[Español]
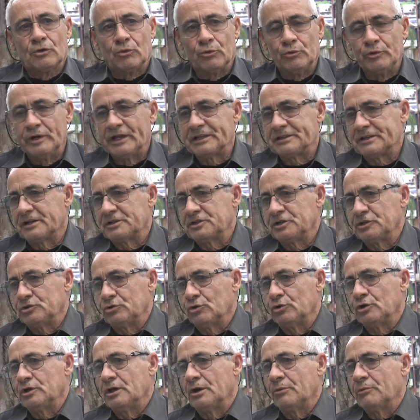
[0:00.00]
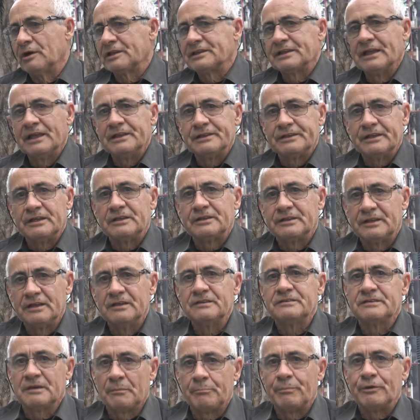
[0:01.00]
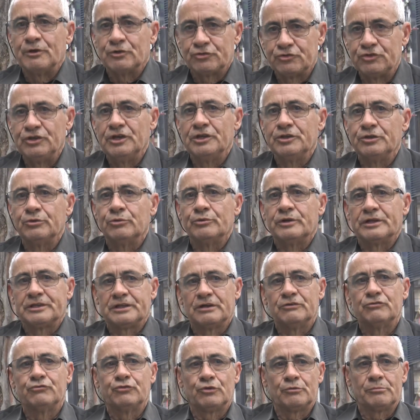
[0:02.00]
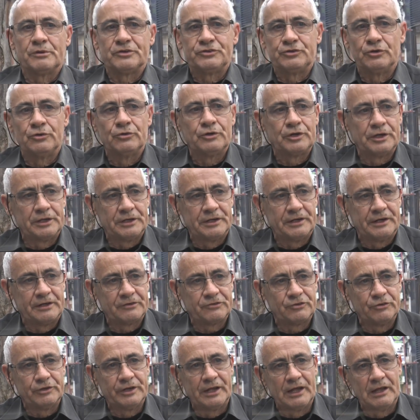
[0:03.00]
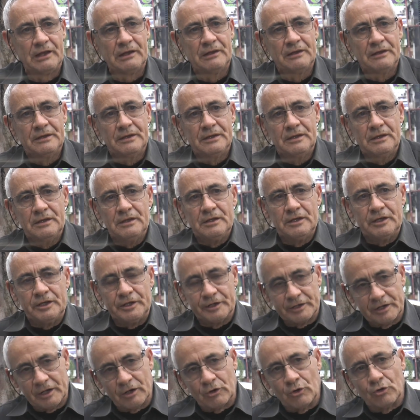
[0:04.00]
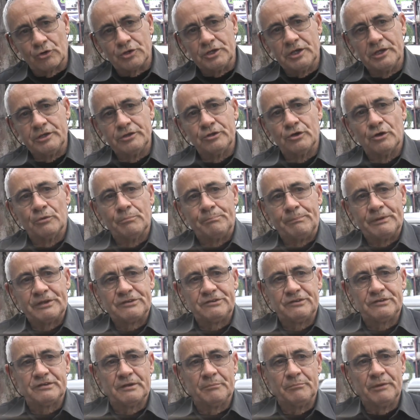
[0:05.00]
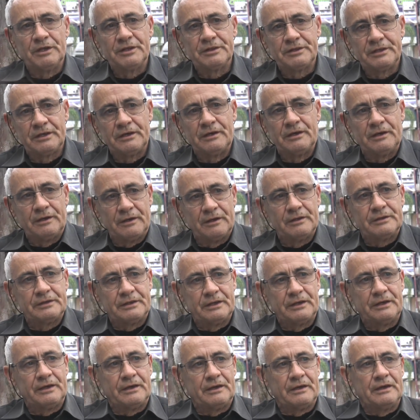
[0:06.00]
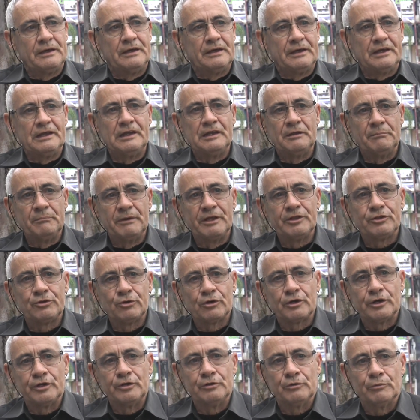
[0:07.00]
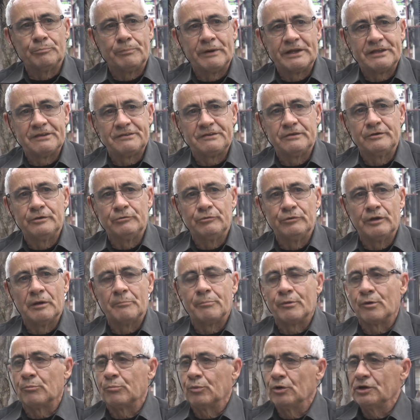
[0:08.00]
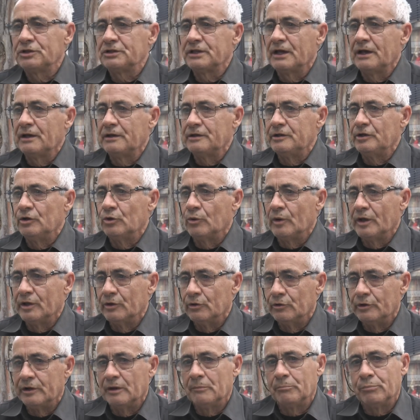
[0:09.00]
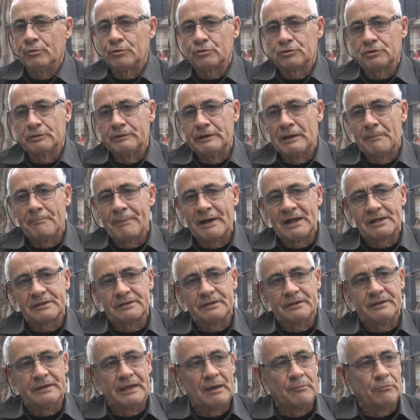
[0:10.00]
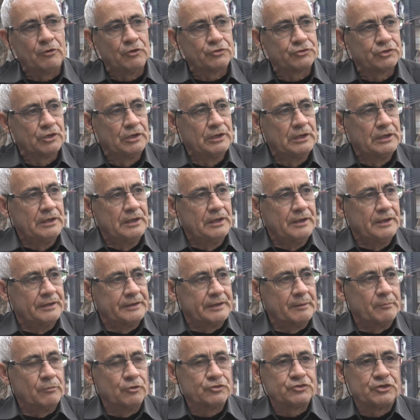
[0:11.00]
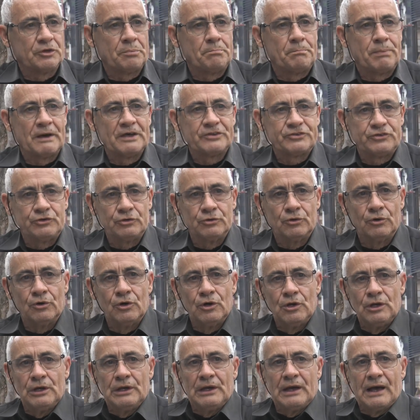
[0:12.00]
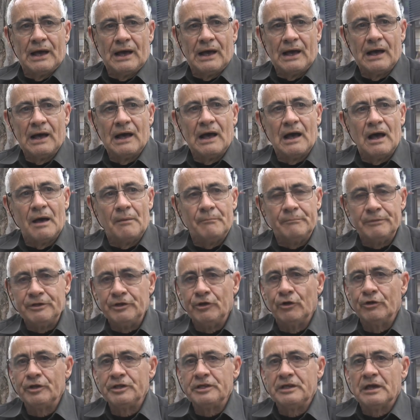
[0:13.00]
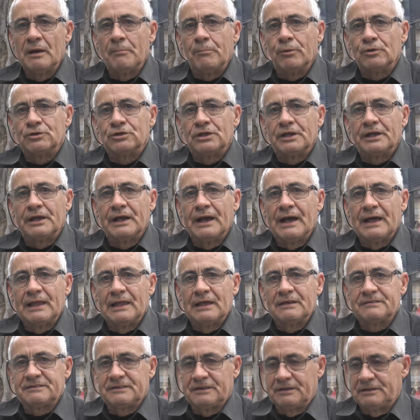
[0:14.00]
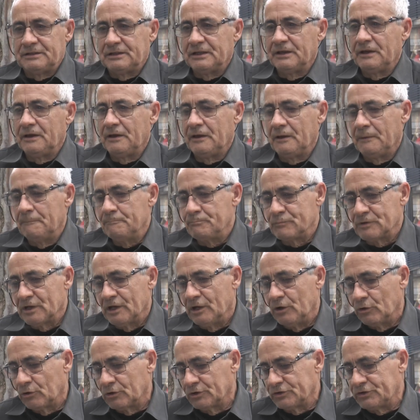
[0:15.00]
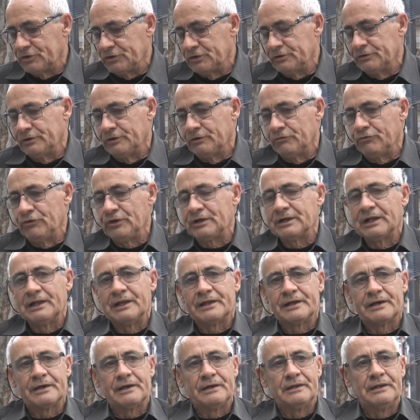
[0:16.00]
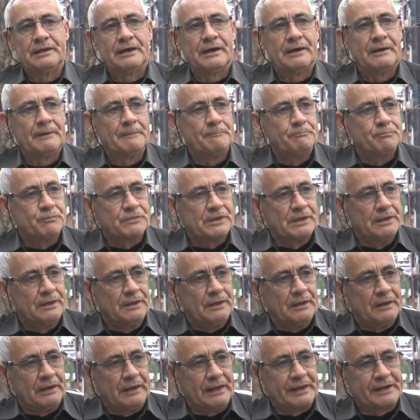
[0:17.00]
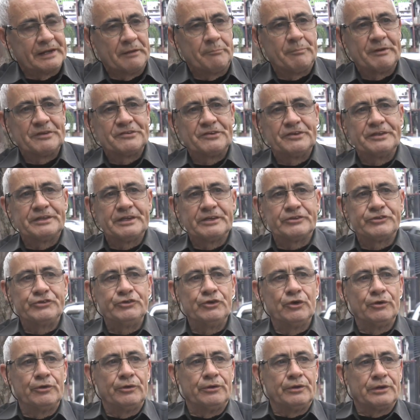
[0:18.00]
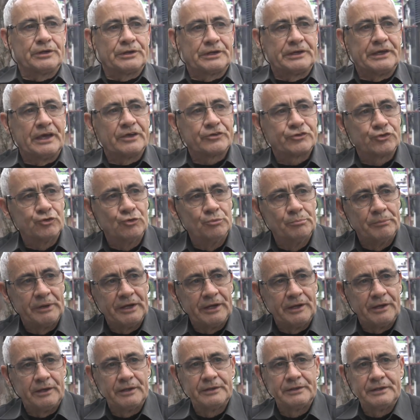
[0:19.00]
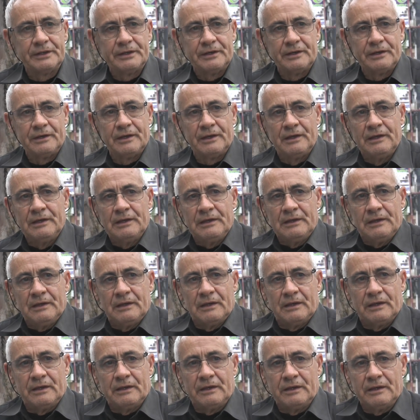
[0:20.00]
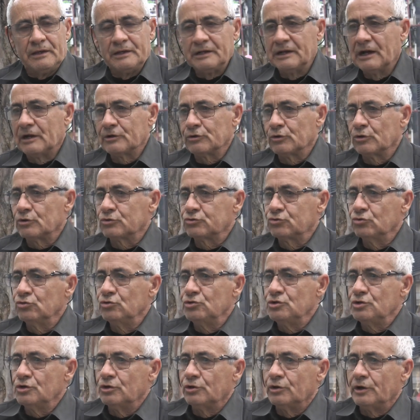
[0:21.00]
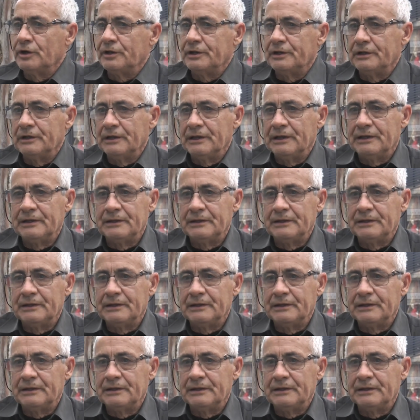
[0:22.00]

una trayectoria bastante extensa, pero siendo una transformación generacional y recogiendo precisamente este, elementos que nos parecen una propuesta innovadora. Por otra una parte, damos, damos espacio a minorías postergadas este, en lo que significa la, la, representación que asume este, eh, Ortuño en,